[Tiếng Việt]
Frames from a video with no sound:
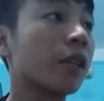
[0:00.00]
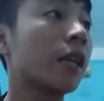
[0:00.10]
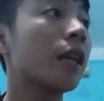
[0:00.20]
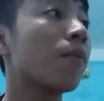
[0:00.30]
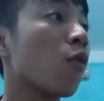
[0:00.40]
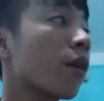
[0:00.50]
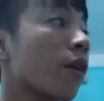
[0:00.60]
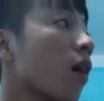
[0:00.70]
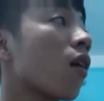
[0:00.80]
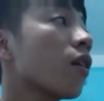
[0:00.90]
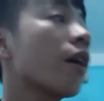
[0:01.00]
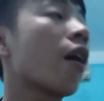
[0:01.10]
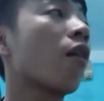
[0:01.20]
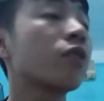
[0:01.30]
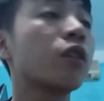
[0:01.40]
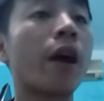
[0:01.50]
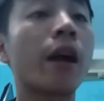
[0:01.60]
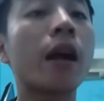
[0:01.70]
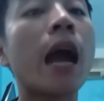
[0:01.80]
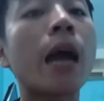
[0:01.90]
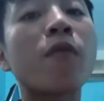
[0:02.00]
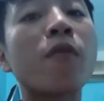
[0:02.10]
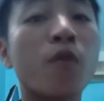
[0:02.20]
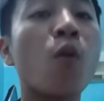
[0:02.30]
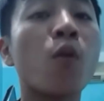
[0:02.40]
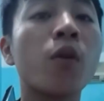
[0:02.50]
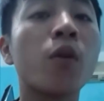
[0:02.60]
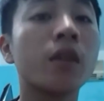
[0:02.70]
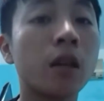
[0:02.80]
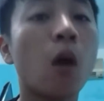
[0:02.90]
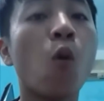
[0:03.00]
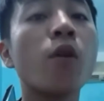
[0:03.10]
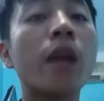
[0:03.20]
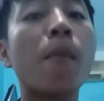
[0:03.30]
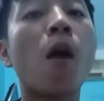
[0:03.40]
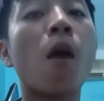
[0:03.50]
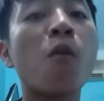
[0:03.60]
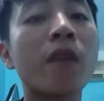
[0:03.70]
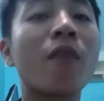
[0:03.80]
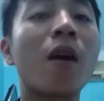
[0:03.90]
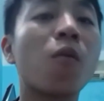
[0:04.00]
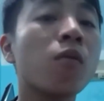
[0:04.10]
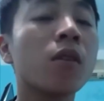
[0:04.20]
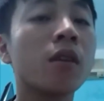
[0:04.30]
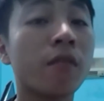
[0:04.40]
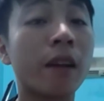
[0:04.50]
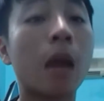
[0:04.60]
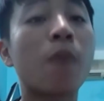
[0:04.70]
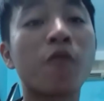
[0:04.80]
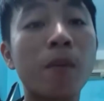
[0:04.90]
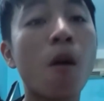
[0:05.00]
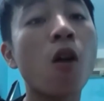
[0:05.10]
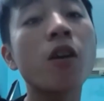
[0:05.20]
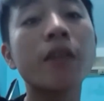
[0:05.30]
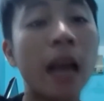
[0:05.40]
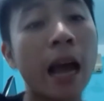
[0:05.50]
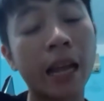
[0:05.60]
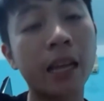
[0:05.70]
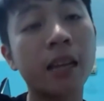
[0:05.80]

chỉ là một cái gói gọn chỉ khoảng 2 mét vuông đủ để bỏ một cái võng và nằm phải bó người lại